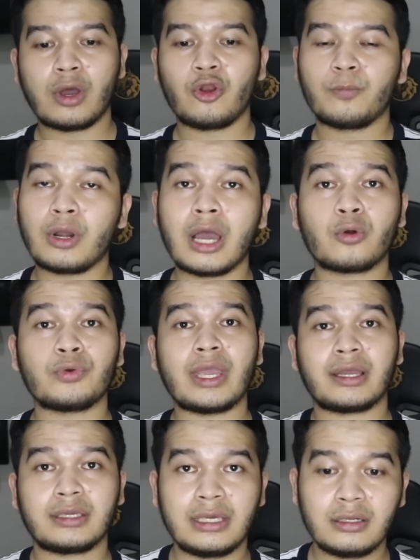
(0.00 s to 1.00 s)
walaupun aku
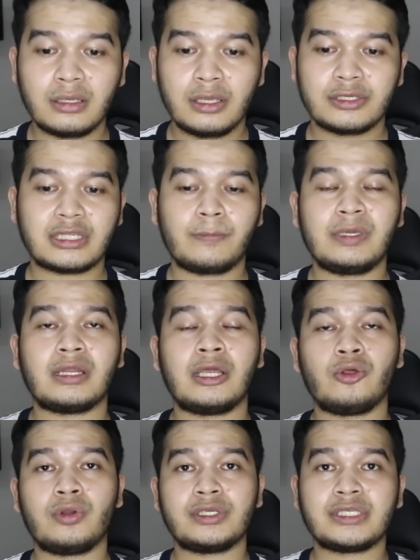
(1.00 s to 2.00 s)
yakin
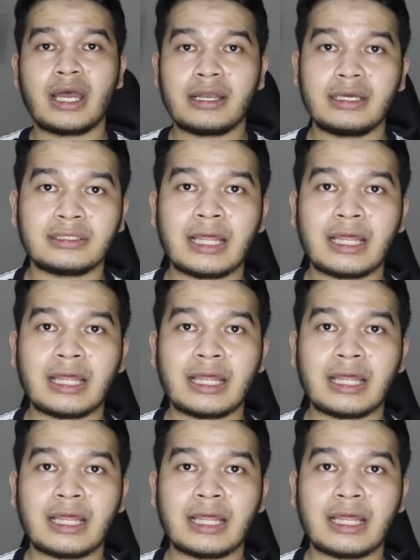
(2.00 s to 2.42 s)
stamina Indonesia ada,